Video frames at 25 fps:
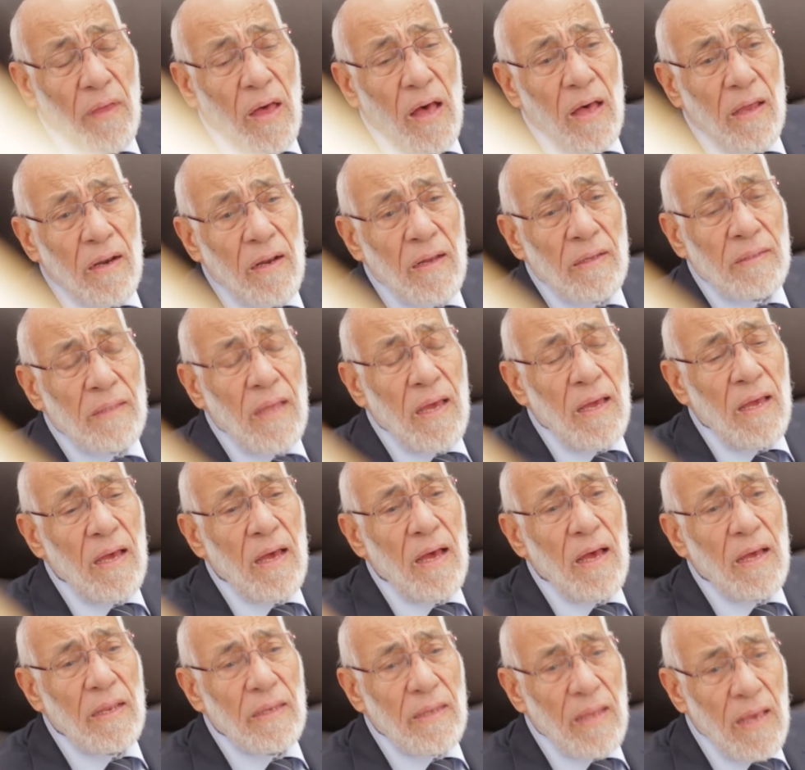أن يعرف
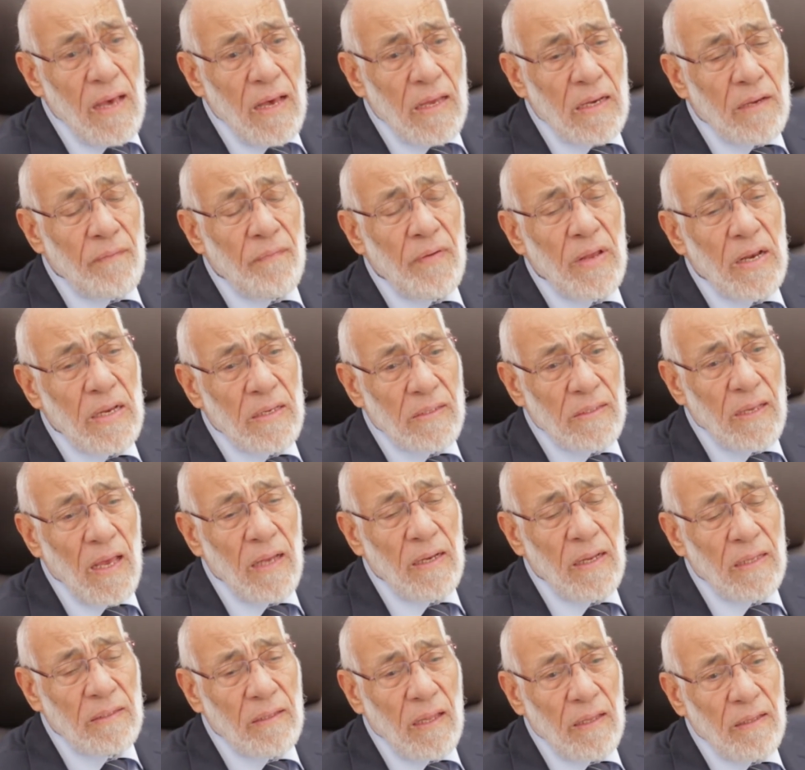رسالة الله
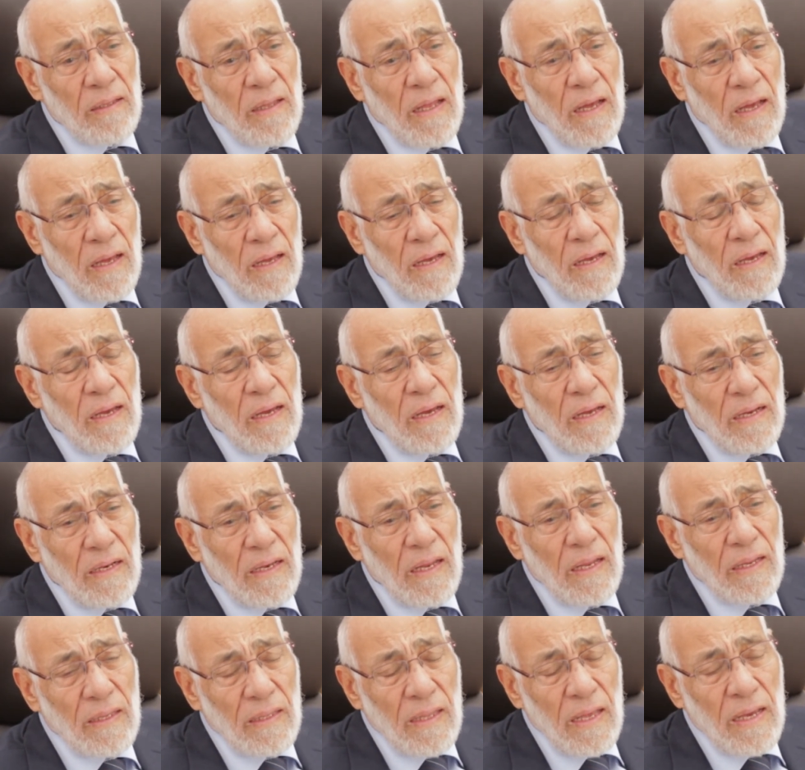لهداية
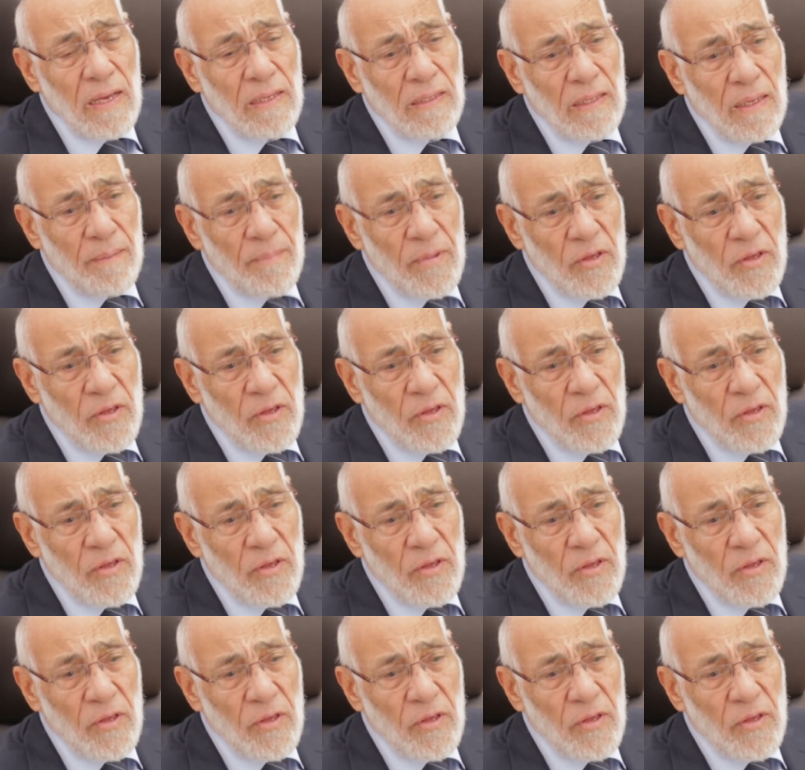البشرية